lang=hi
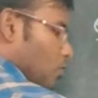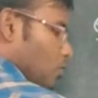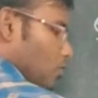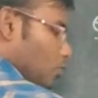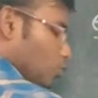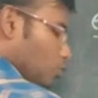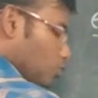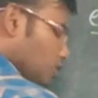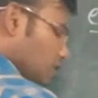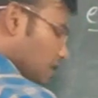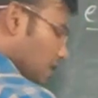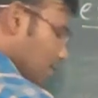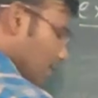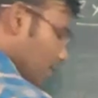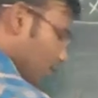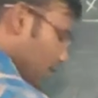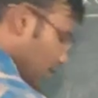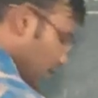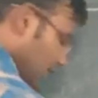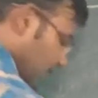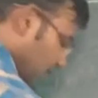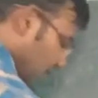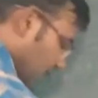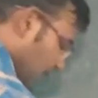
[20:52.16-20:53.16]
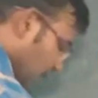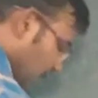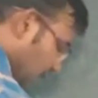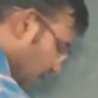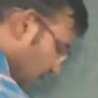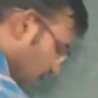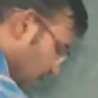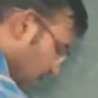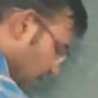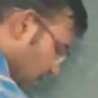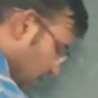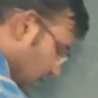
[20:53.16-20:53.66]
दूसरा मेथड क्या है
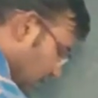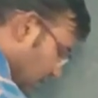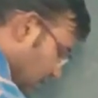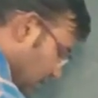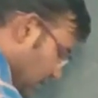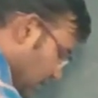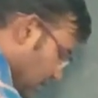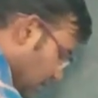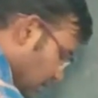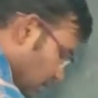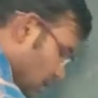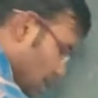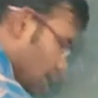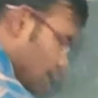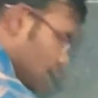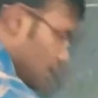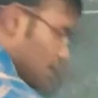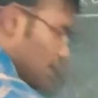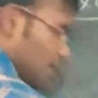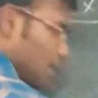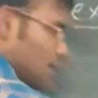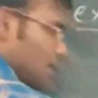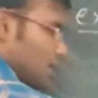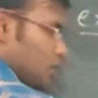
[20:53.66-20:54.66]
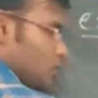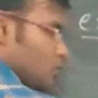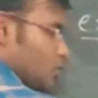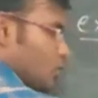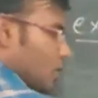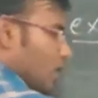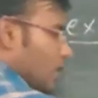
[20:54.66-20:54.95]
कि जो